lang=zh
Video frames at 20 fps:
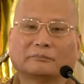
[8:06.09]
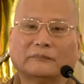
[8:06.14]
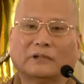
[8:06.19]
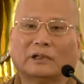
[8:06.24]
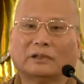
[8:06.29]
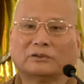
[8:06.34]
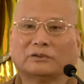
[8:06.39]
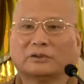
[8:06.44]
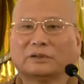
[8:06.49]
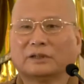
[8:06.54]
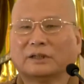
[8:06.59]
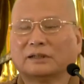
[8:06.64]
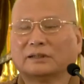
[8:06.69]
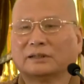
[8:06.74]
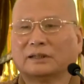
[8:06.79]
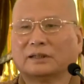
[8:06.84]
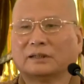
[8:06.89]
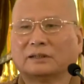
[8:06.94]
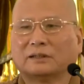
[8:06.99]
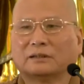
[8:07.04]
啊，所以大
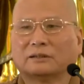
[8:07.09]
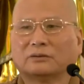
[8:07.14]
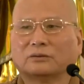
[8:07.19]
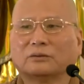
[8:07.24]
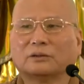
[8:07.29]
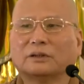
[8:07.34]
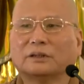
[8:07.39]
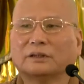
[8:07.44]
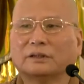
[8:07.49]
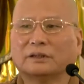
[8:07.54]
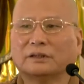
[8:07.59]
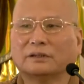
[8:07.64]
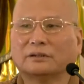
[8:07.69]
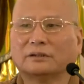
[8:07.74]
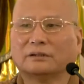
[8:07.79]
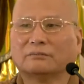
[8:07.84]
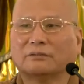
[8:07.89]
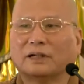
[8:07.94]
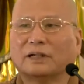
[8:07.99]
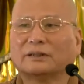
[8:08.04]
家呢都可
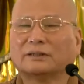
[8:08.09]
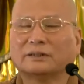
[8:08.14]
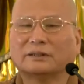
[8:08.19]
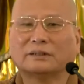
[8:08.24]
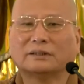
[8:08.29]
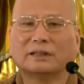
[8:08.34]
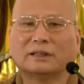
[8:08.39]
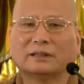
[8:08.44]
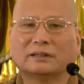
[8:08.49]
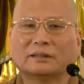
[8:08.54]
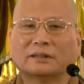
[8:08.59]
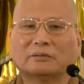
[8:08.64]
以花心了。